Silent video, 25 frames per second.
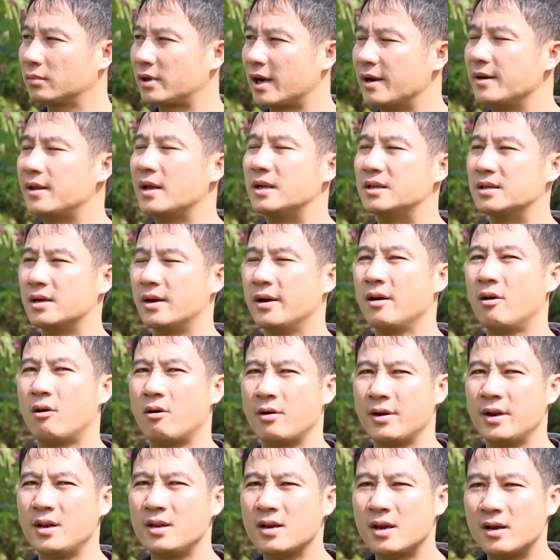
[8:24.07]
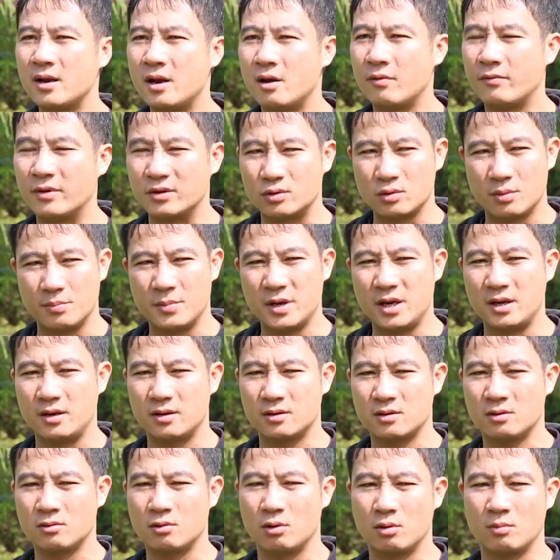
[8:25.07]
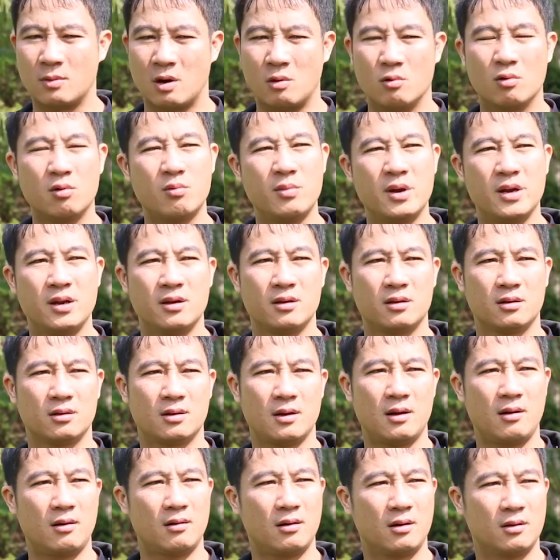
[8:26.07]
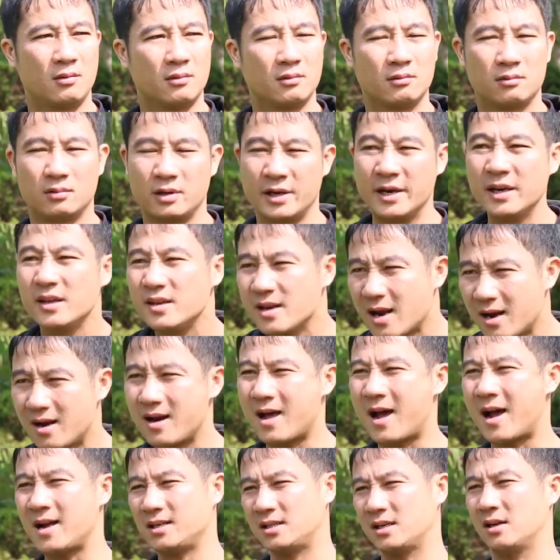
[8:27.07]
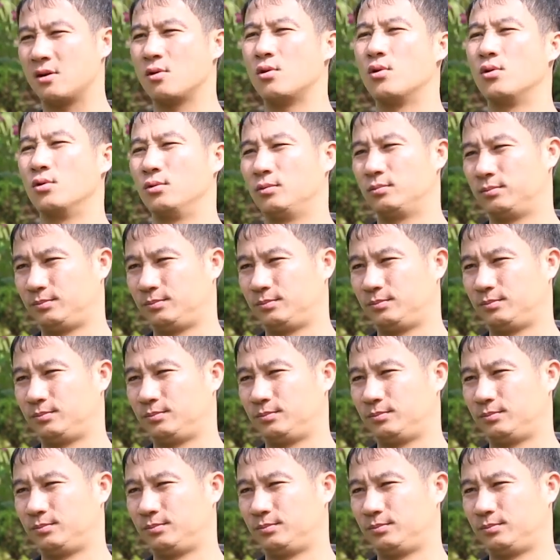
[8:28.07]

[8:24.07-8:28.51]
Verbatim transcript: trên thế giới họ ít nhất đều phải chuẩn bị cho đội bóng của mình ít nhất là hai sơ đồ.